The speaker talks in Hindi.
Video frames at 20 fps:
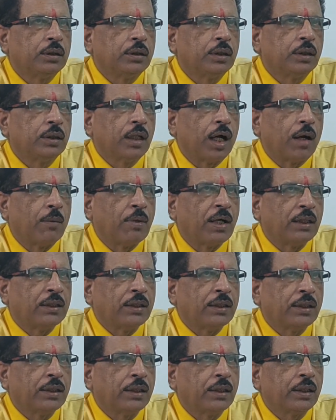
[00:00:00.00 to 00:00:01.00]
की आभा
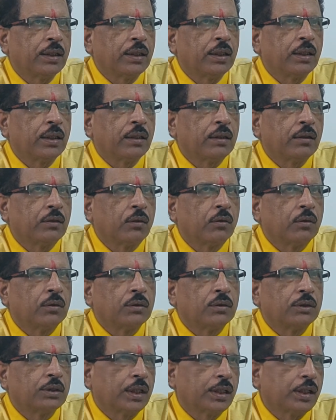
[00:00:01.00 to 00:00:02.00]
देखेंगे
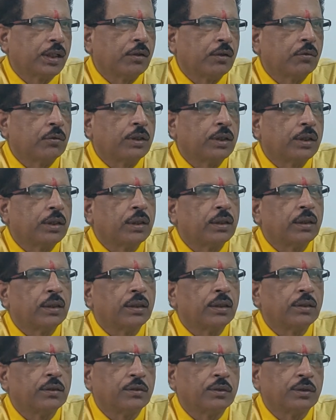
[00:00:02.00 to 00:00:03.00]
और चेहरे को देखेंगे
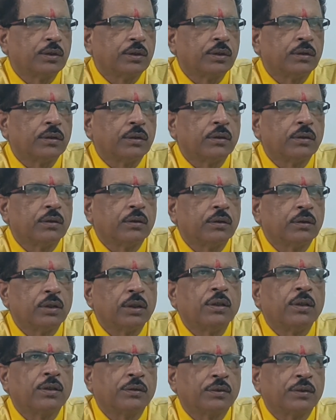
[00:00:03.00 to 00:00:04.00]
इससे
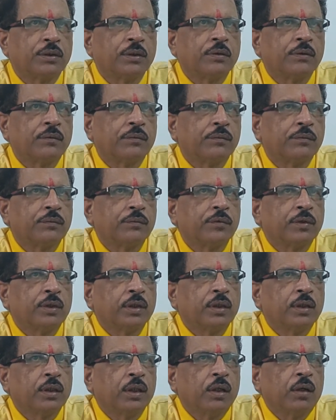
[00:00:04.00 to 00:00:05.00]
चंद्र से
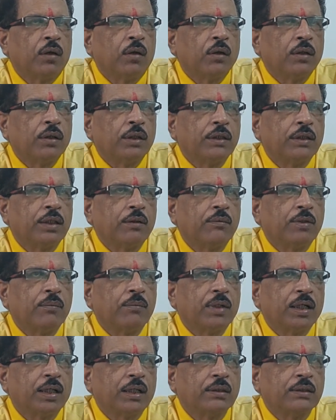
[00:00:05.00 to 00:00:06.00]
और यदि हमें
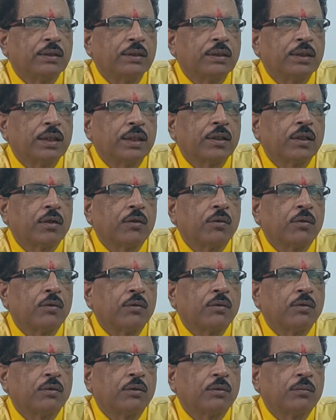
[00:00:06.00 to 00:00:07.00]
मंगल से देखना हो
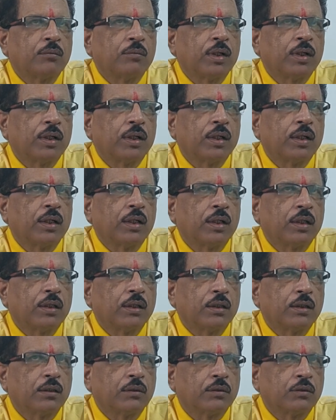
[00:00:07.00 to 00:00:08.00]
मंगल
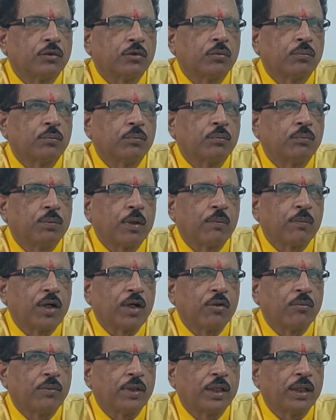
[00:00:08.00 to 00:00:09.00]
शुभ
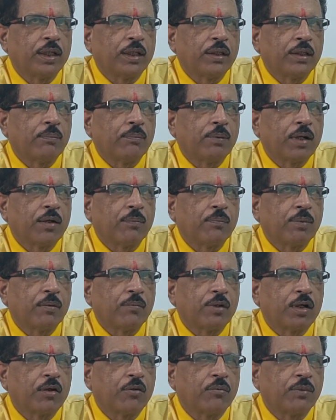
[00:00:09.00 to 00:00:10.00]
प्रभाव में है या पाप
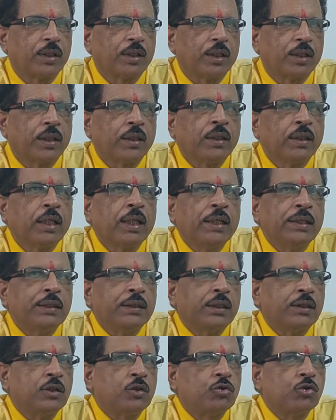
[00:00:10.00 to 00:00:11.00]
प्रभाव में है
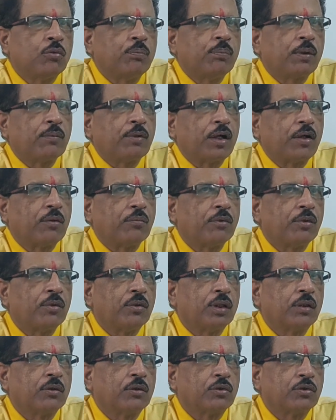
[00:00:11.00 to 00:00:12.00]
यदि शुभ प्रभाव में
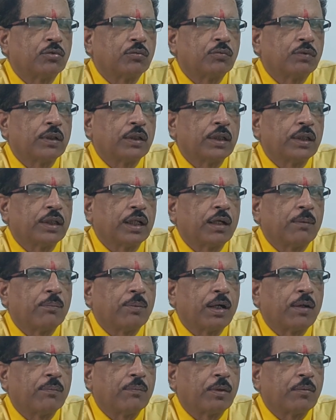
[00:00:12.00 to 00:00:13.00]
होगा तो शुभ फल देगा
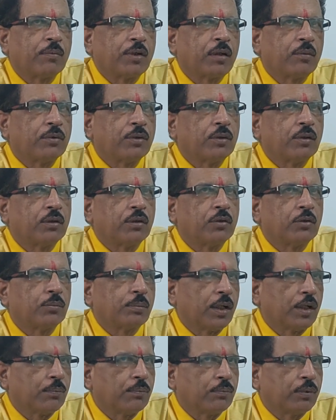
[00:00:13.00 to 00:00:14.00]
पाप प्रभाव में होगा तो
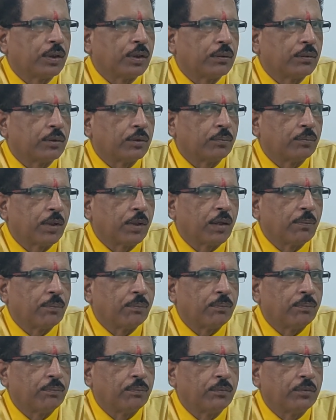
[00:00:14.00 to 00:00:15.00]
पाप फल
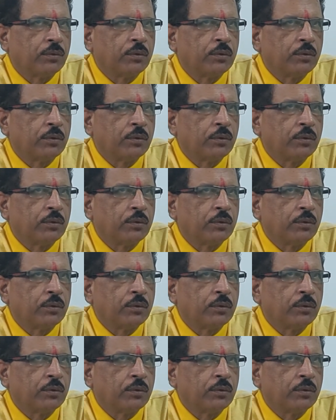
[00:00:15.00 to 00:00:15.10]
पाप